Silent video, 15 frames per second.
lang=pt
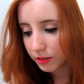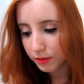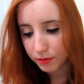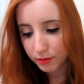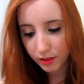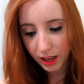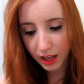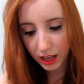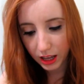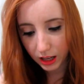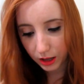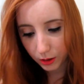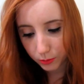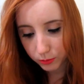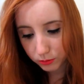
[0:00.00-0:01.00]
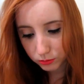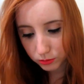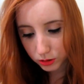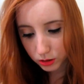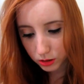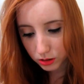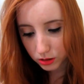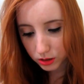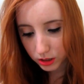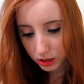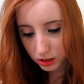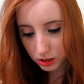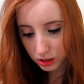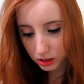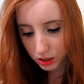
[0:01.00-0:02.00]
Vem um,
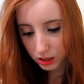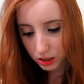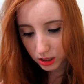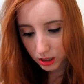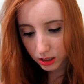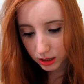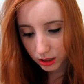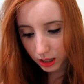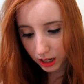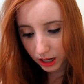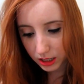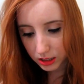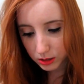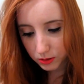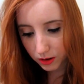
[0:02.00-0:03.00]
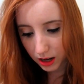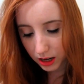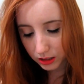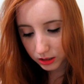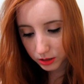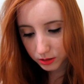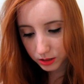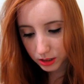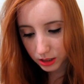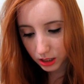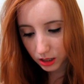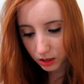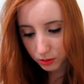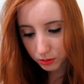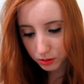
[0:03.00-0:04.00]
dois, três, quatro,
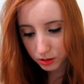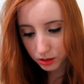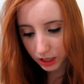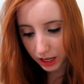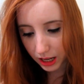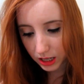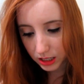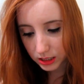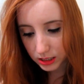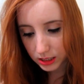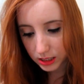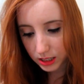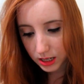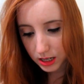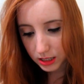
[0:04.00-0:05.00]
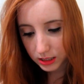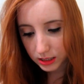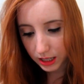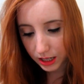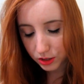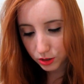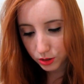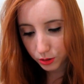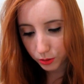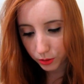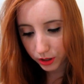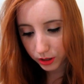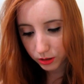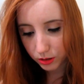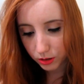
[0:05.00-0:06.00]
cinco, seis, 7,
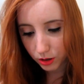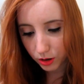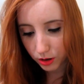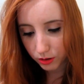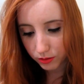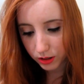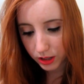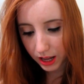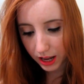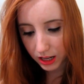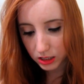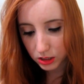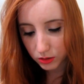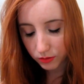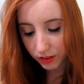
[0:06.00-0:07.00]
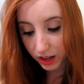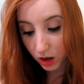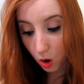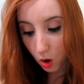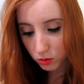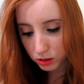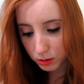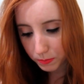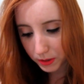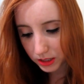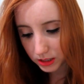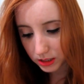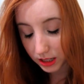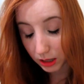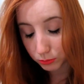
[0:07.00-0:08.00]
8, 9, 10, 11
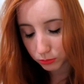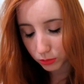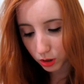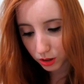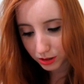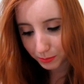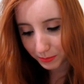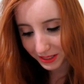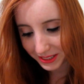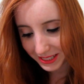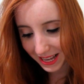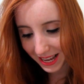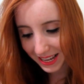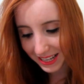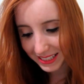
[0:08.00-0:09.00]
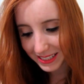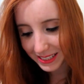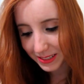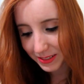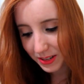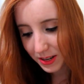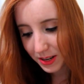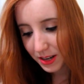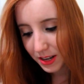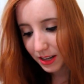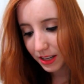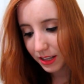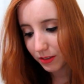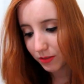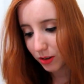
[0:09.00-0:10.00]
pincéis, não, 12 pincéis.
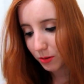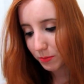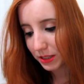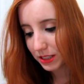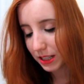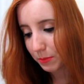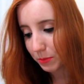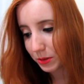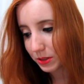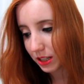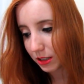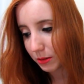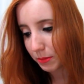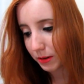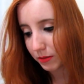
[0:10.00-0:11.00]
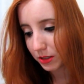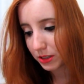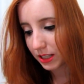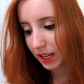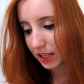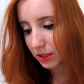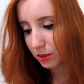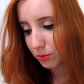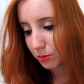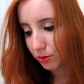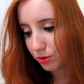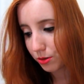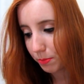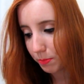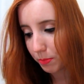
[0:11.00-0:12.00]
E eu vou começar mostrando pra vocês o
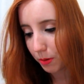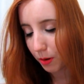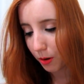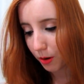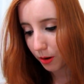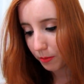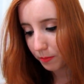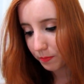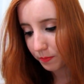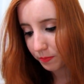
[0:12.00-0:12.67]
de pó.